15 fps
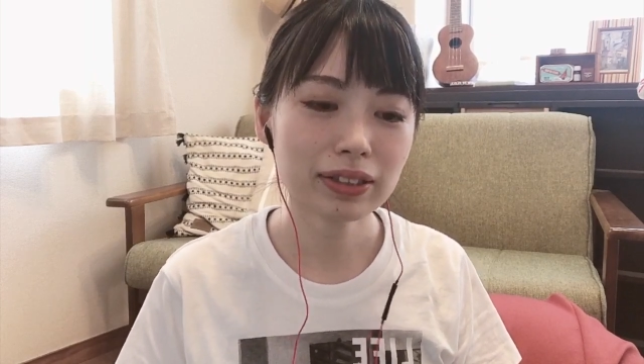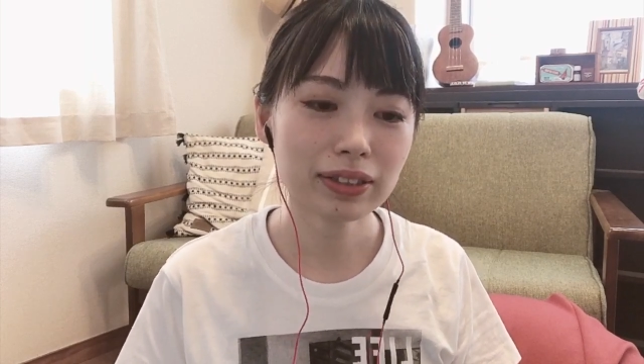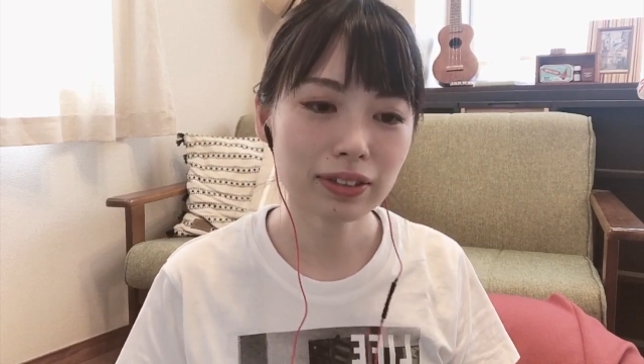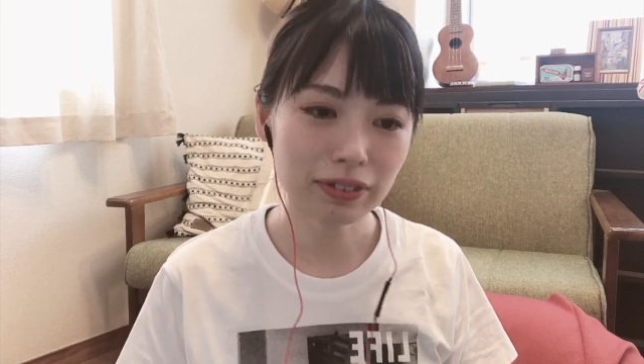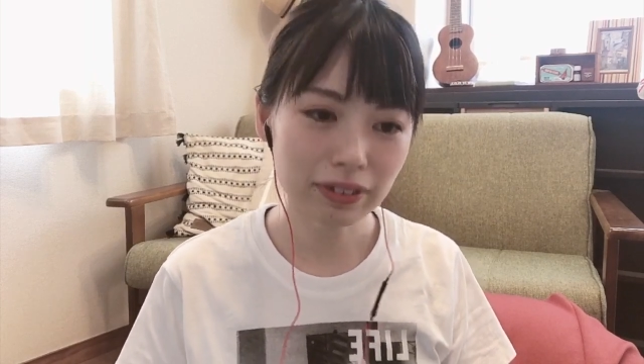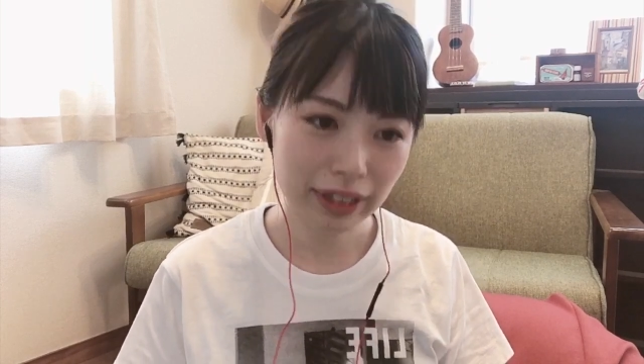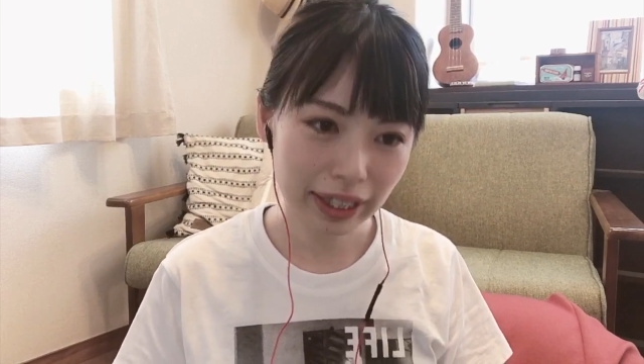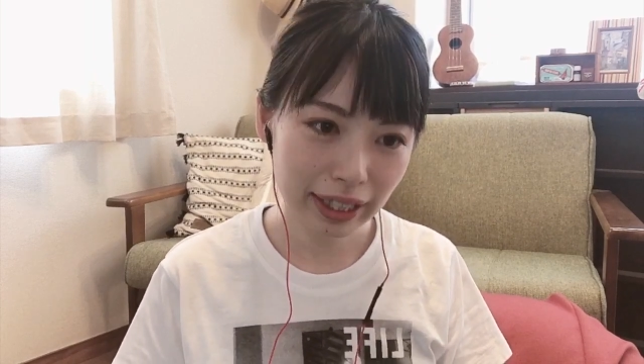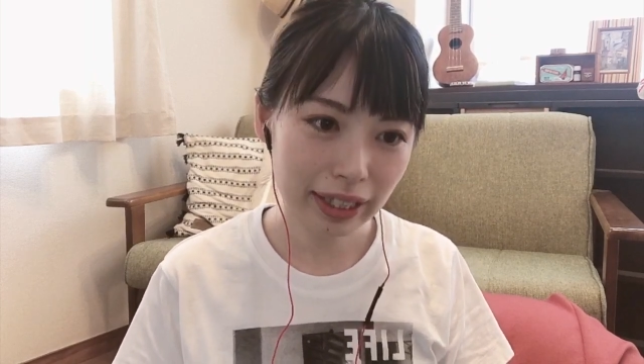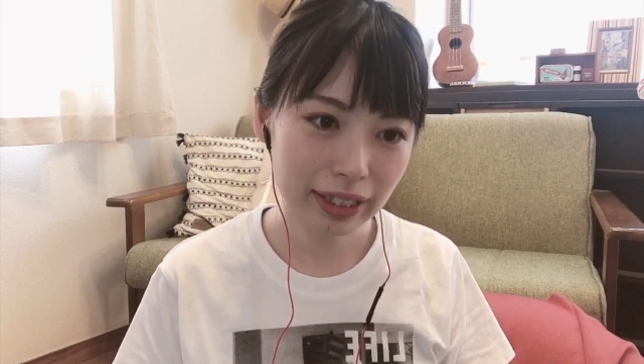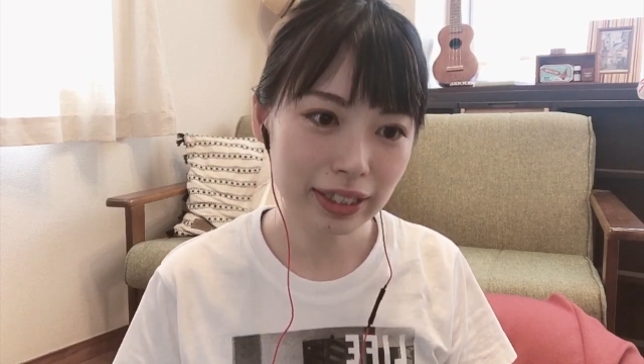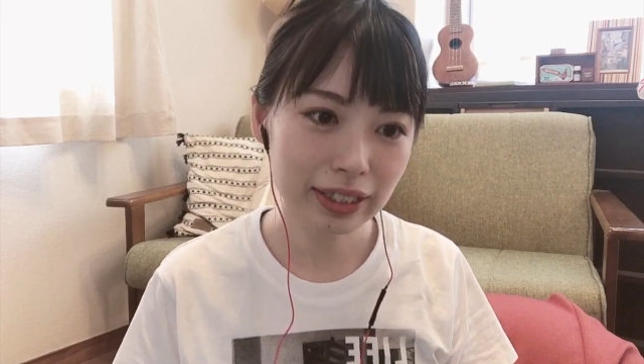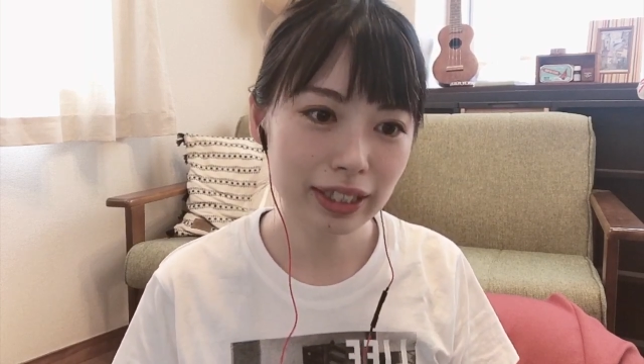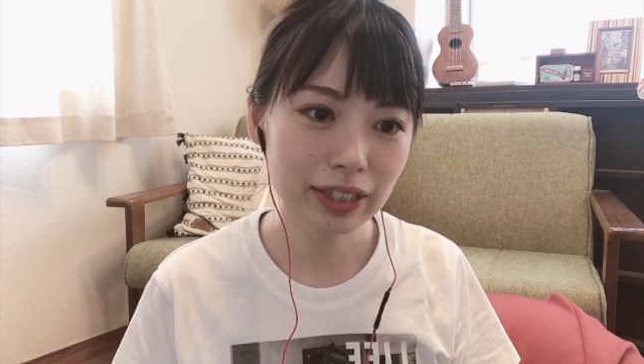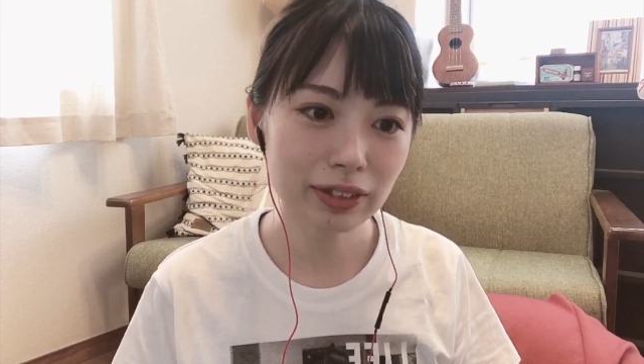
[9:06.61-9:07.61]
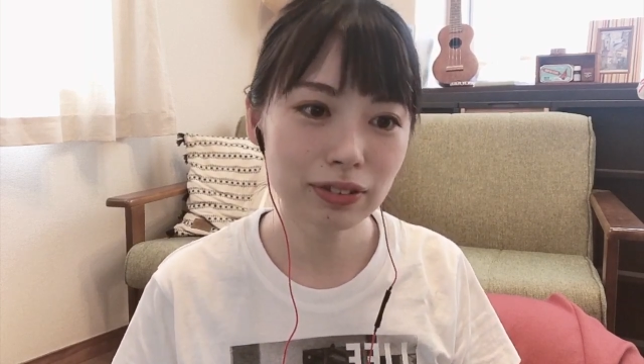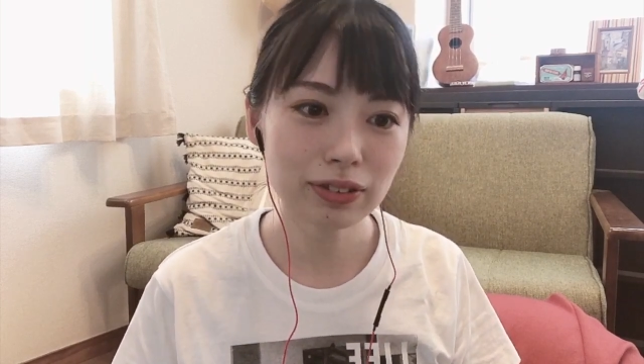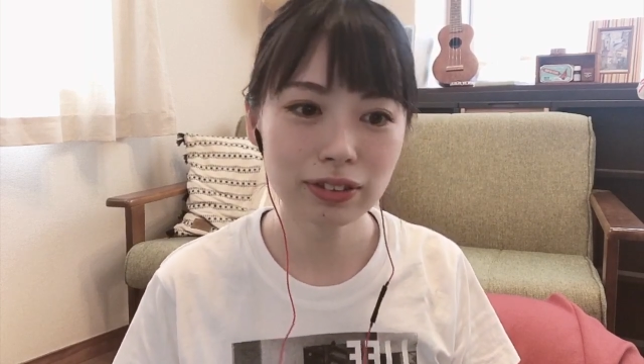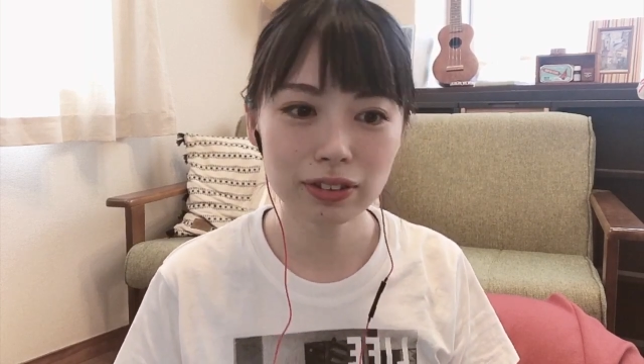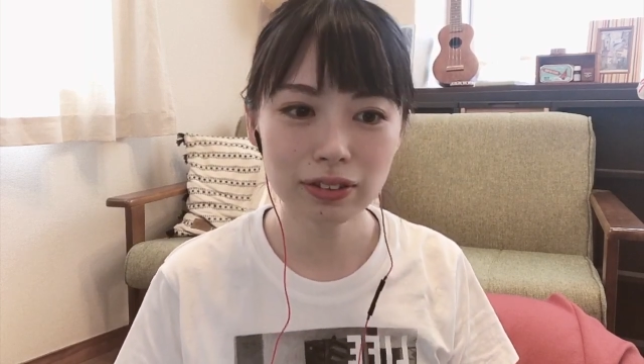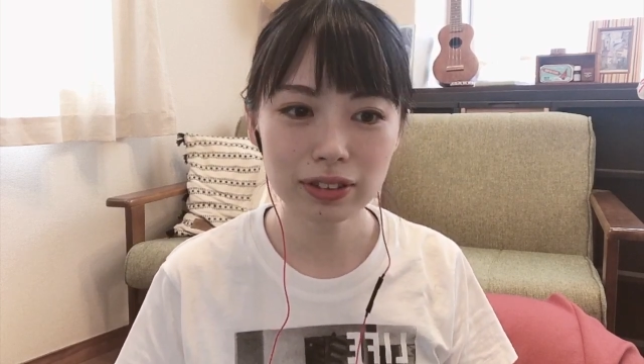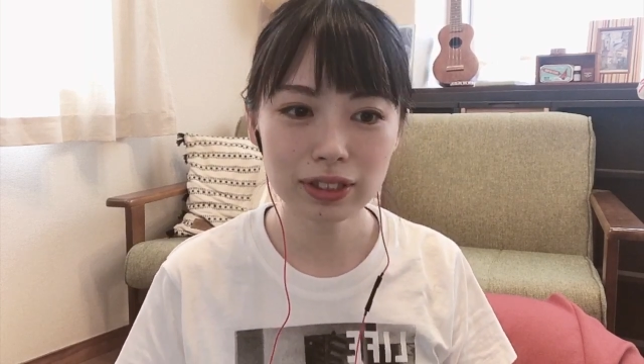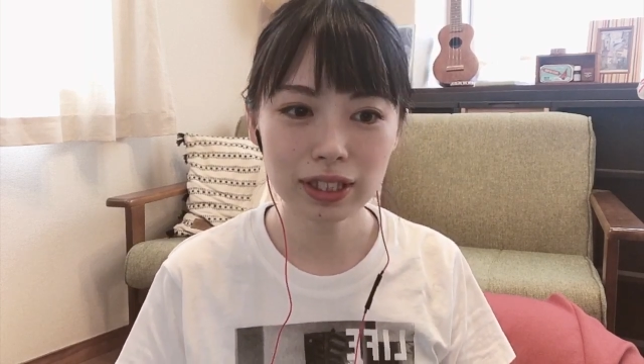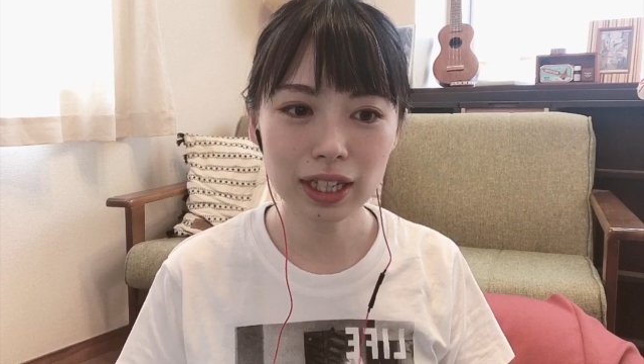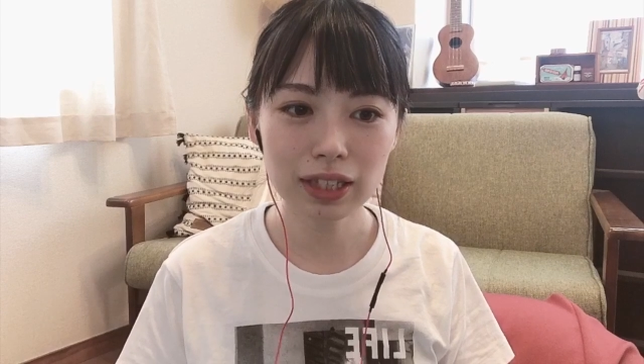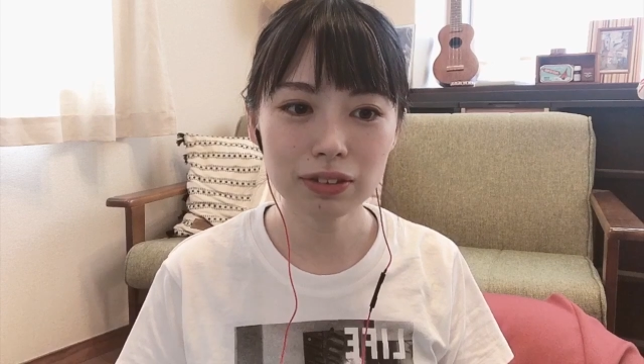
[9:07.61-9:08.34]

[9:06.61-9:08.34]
そのね、かりんちゃん卒業した